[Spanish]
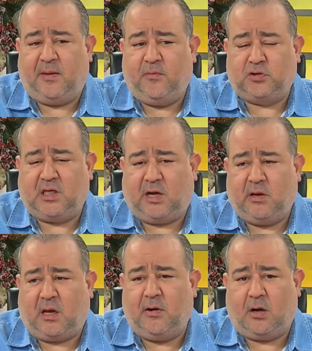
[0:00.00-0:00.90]
de la música
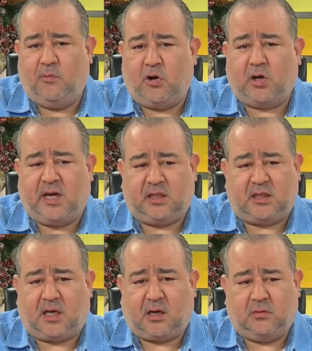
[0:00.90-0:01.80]
no hay que verlo como una
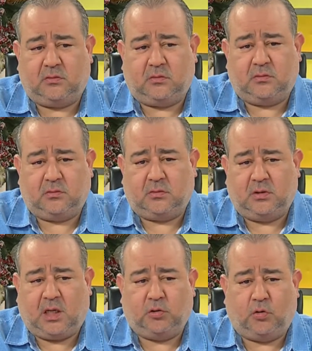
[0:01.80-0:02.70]
orquesta, con, con,
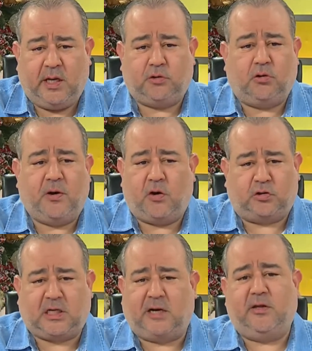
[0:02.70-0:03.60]
el Torito, el hermano
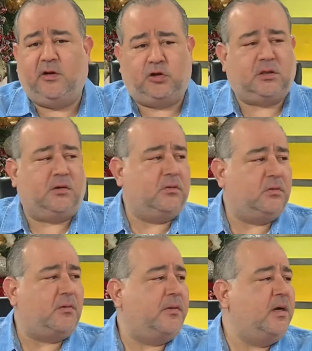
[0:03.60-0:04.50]
Rosario de noche, con
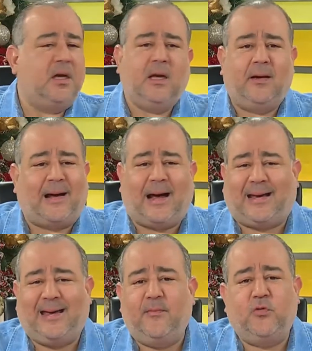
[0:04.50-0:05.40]
una...
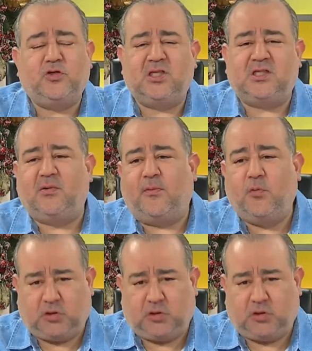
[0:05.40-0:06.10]
Aquí hay muchísimos